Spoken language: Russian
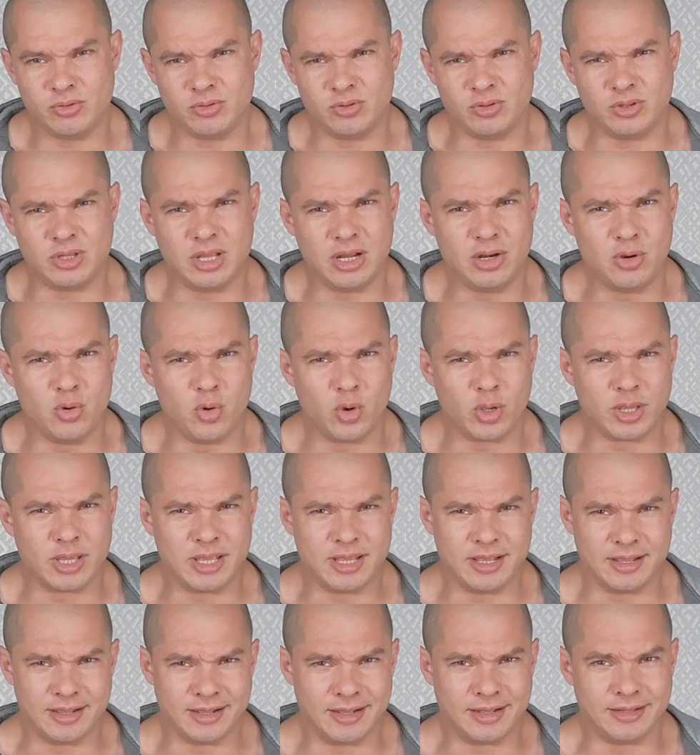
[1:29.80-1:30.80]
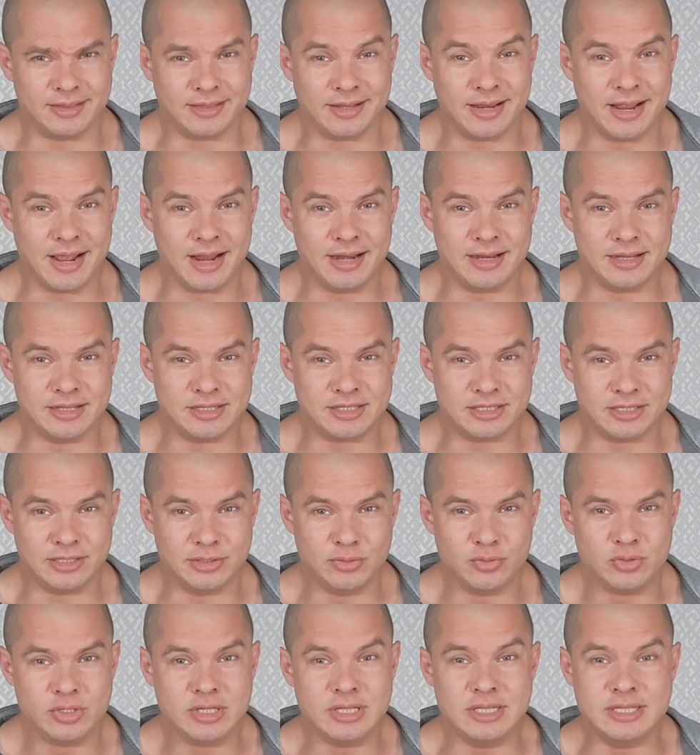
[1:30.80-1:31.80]
далекие от реальности
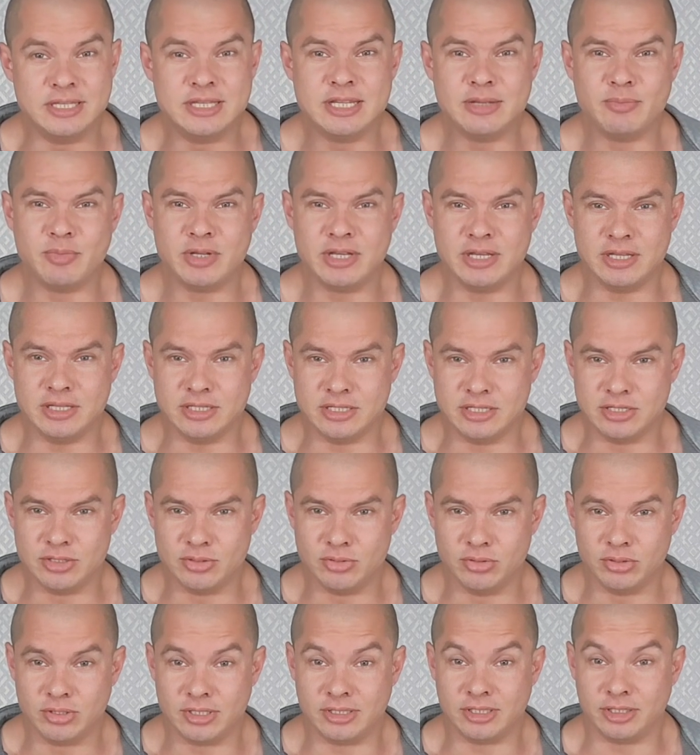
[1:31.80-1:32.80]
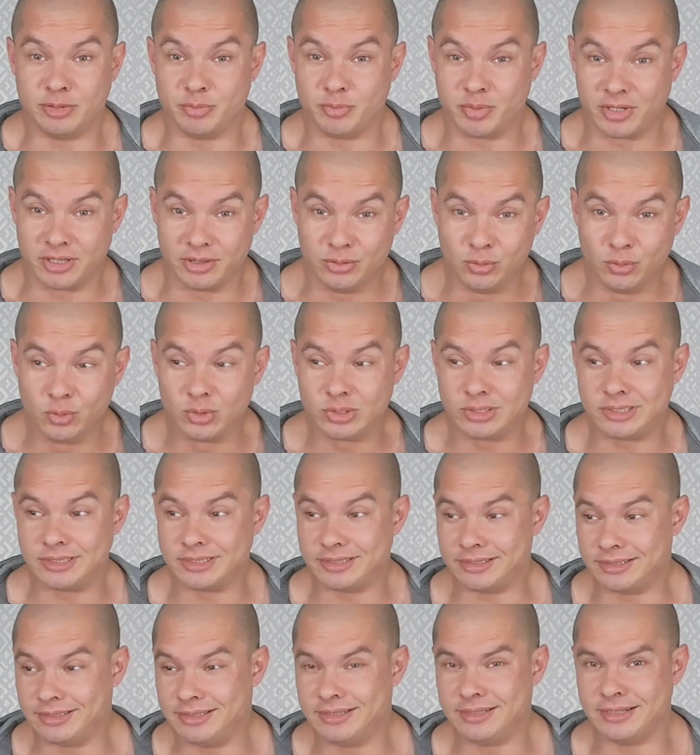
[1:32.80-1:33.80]
люди демонизируют этот продукт
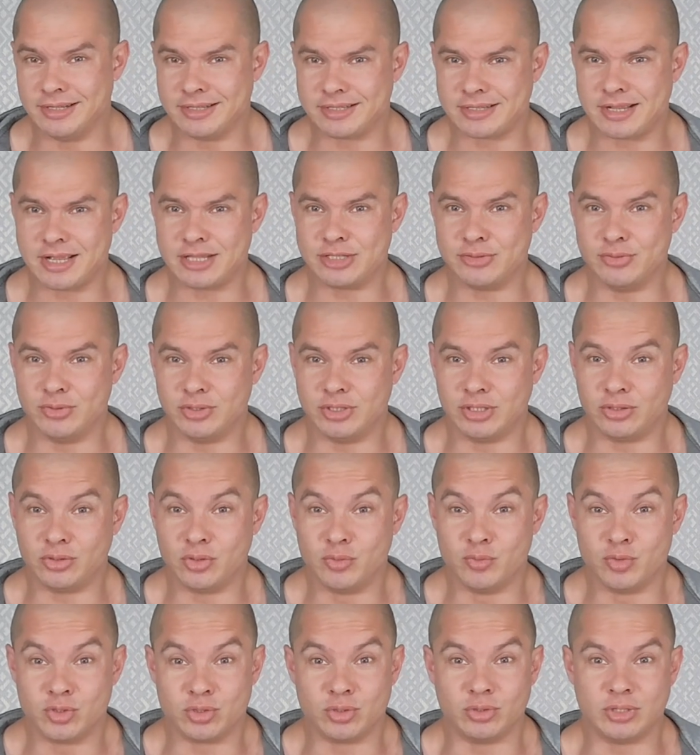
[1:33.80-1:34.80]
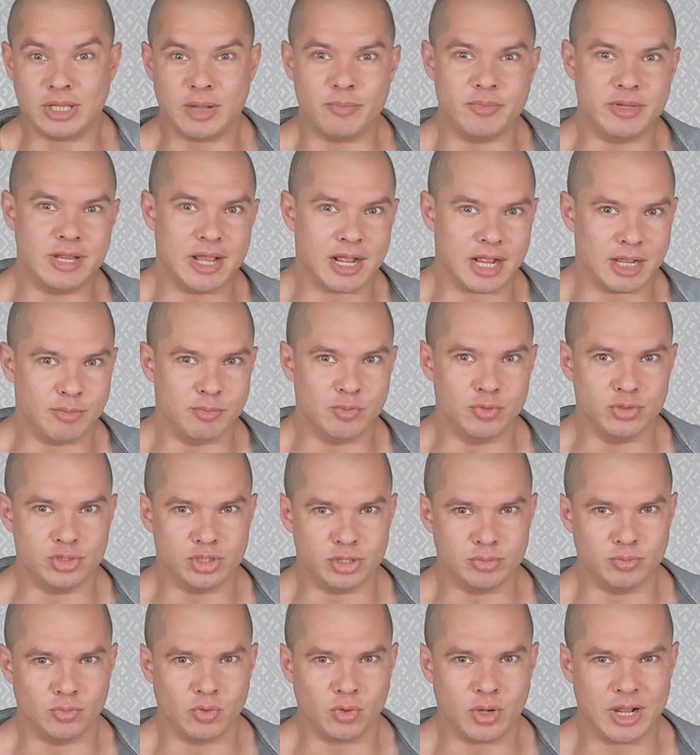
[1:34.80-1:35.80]
и рассказывают о том, что там якобы
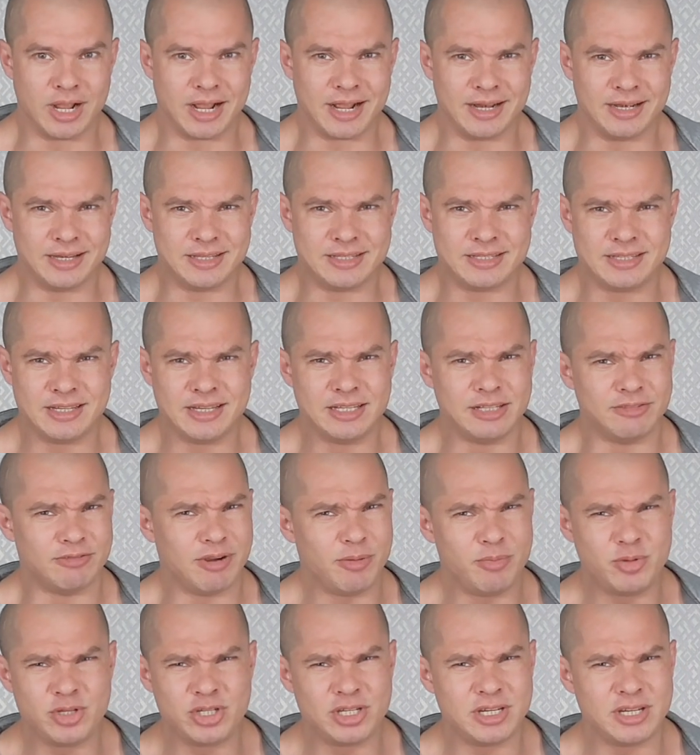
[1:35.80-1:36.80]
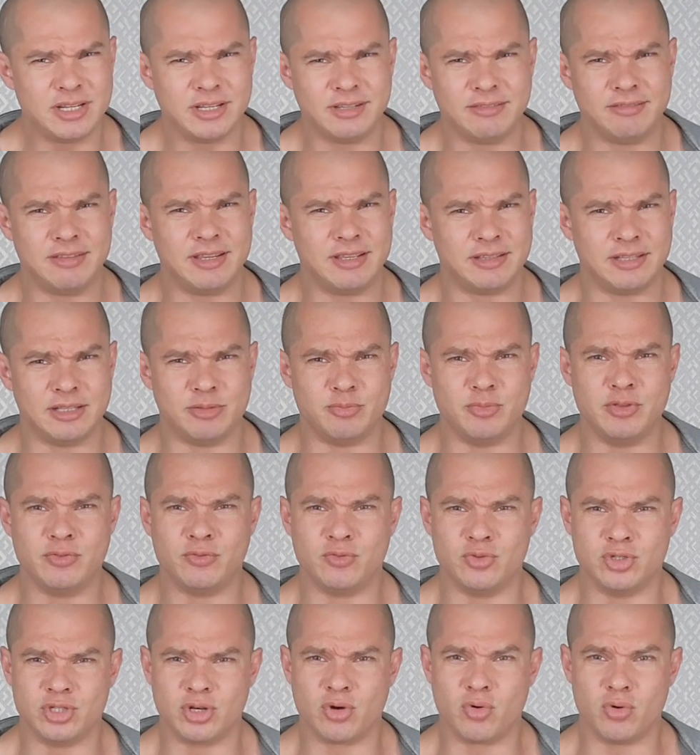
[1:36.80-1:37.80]
очень много холестерина. Вообще этот
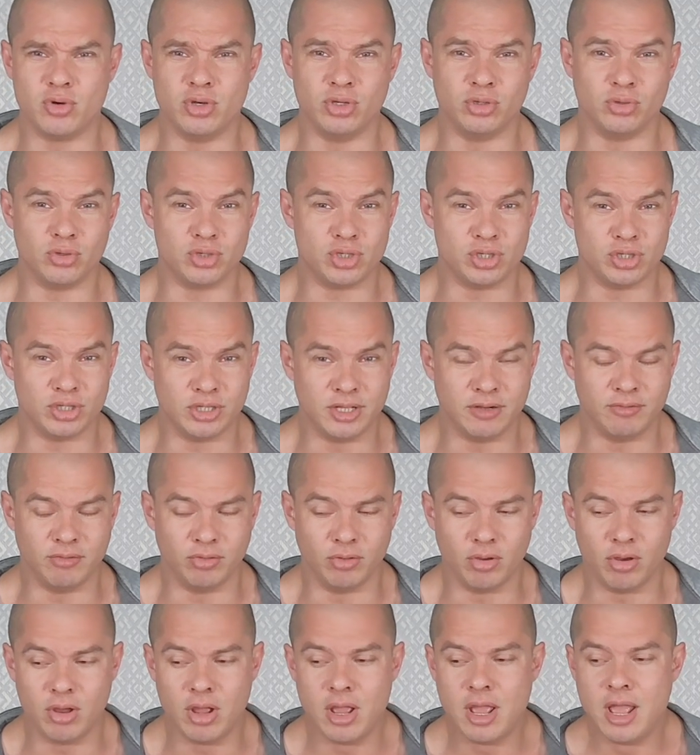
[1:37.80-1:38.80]
миф уже ходит очень давно.